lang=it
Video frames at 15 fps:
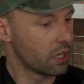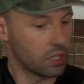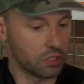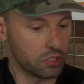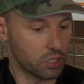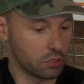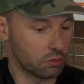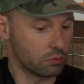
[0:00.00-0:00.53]
che
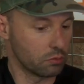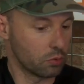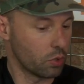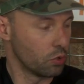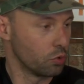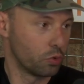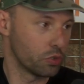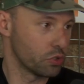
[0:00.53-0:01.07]
c'è in
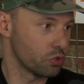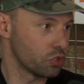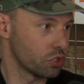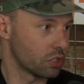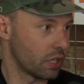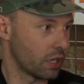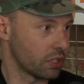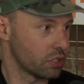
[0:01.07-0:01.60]
qualunque
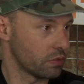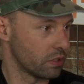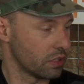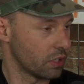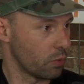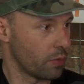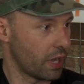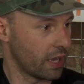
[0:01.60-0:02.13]
società,
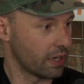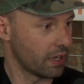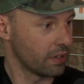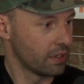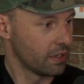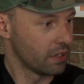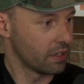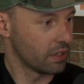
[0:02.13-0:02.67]
civiltà umana
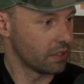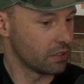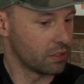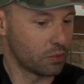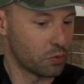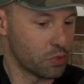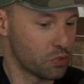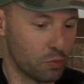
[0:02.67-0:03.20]
eh,
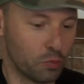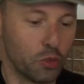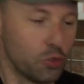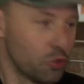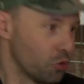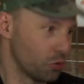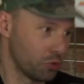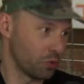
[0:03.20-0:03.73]
di questo
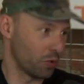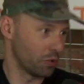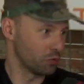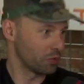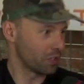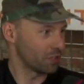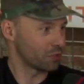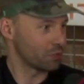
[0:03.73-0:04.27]
mondo o di
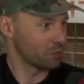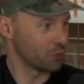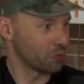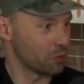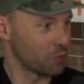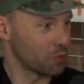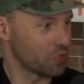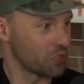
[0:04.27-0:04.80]
qualunque altro
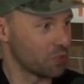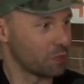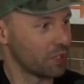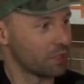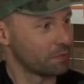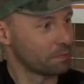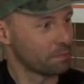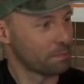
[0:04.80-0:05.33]
mondo
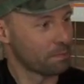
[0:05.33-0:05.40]
possibile.